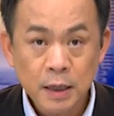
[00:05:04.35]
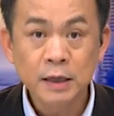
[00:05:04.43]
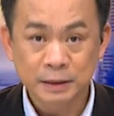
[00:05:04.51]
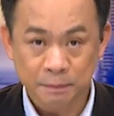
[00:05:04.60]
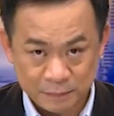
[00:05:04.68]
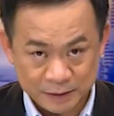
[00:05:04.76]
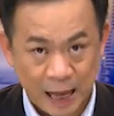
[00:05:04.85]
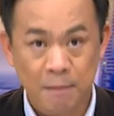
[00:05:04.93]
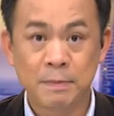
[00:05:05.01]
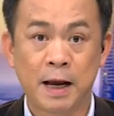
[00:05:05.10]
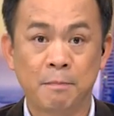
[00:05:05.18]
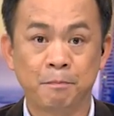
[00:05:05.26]
ยี่สิบสา
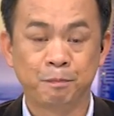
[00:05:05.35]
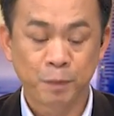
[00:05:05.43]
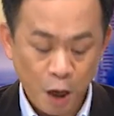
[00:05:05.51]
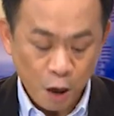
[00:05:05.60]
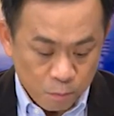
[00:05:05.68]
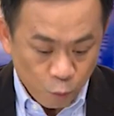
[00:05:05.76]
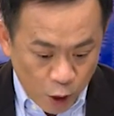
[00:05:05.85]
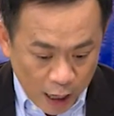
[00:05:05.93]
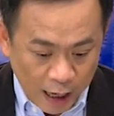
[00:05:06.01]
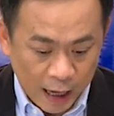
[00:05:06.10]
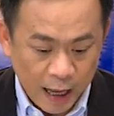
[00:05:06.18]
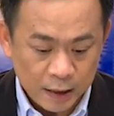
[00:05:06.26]
มลำมูล
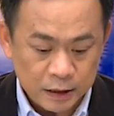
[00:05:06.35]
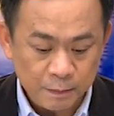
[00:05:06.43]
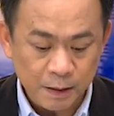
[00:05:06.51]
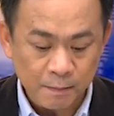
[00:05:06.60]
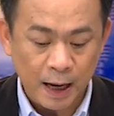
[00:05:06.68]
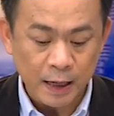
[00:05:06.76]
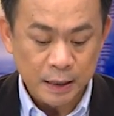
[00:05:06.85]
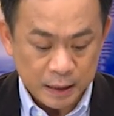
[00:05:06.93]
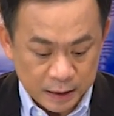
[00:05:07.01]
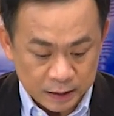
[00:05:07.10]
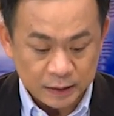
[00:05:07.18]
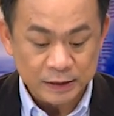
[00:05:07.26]
ค่าคือประมาณ
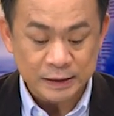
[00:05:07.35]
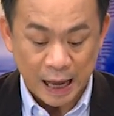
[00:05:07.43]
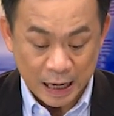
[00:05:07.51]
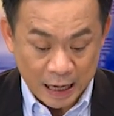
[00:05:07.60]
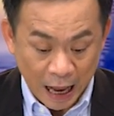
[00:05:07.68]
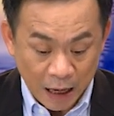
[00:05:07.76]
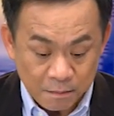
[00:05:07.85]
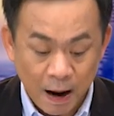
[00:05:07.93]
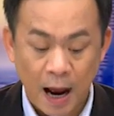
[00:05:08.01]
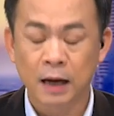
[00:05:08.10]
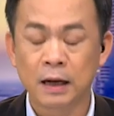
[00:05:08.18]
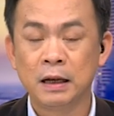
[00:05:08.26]
หนึ่งแสนล้าน
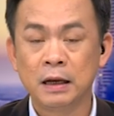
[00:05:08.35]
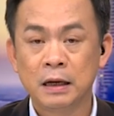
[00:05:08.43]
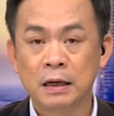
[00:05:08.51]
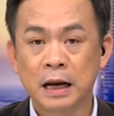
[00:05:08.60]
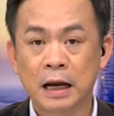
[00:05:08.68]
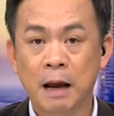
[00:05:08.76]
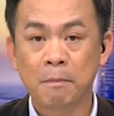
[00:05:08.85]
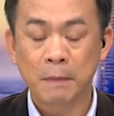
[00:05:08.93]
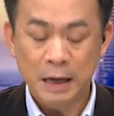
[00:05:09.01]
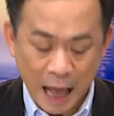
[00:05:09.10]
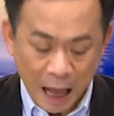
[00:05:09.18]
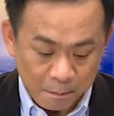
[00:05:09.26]
บาทนะครับ
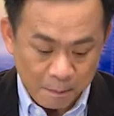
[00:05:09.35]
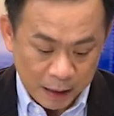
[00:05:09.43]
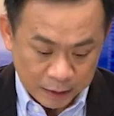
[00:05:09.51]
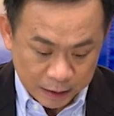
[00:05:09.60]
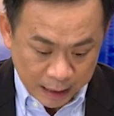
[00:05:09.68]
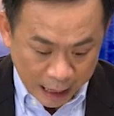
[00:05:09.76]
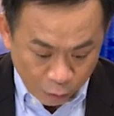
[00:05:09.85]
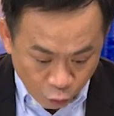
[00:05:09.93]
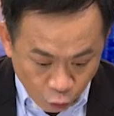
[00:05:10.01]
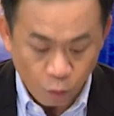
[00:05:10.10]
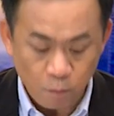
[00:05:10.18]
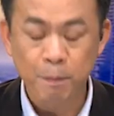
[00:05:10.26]
และมกรา
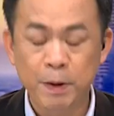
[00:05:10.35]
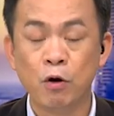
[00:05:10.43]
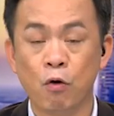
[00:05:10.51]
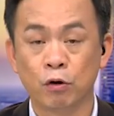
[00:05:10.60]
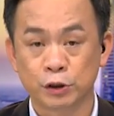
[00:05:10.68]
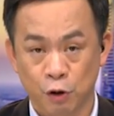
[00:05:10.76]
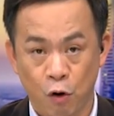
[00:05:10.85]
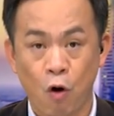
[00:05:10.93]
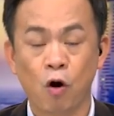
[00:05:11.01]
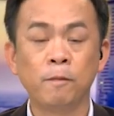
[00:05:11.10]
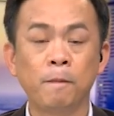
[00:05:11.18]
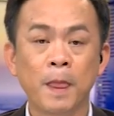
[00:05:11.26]
คมปีหกสอ
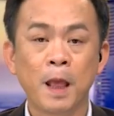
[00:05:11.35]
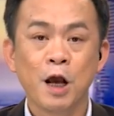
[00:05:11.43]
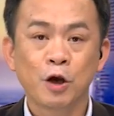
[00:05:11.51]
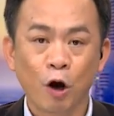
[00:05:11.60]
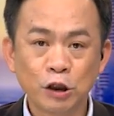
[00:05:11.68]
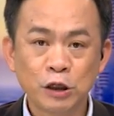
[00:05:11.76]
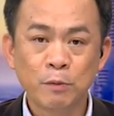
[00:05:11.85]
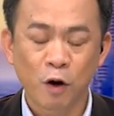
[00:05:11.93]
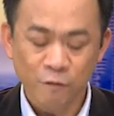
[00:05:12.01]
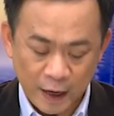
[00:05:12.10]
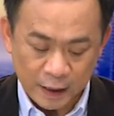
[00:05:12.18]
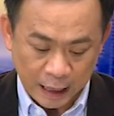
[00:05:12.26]
งก็จะมี
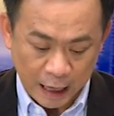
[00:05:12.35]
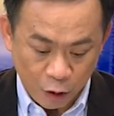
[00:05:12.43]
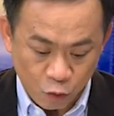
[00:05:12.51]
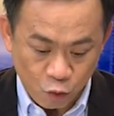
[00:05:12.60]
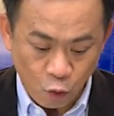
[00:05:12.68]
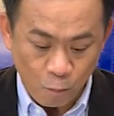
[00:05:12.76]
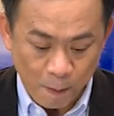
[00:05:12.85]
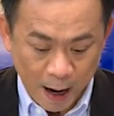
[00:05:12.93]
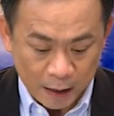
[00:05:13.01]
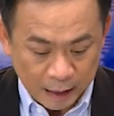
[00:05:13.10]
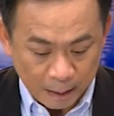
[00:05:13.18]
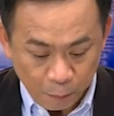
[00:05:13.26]
รถไฟทางคู่
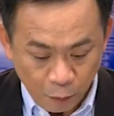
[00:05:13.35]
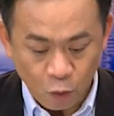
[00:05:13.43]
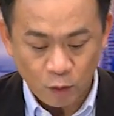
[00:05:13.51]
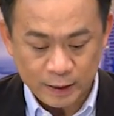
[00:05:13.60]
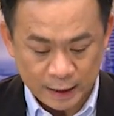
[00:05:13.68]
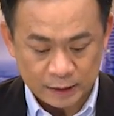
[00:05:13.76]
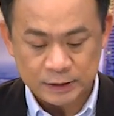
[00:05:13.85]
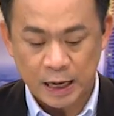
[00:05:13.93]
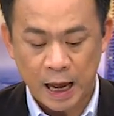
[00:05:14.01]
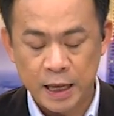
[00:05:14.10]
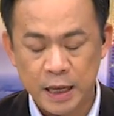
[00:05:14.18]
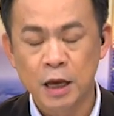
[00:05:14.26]
ปากน้ำโพเด่น
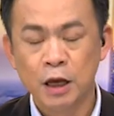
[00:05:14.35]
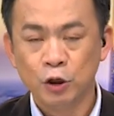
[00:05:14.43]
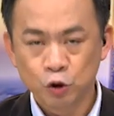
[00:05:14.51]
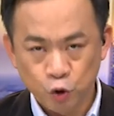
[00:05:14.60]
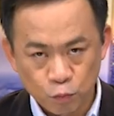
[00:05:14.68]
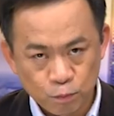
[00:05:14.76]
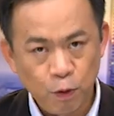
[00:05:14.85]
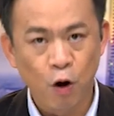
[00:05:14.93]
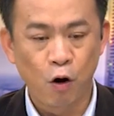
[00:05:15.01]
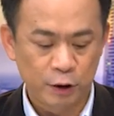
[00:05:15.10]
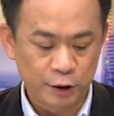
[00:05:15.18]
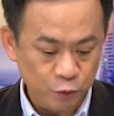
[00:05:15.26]
ชัยชุมพ
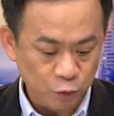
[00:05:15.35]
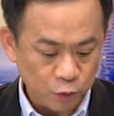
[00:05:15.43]
ร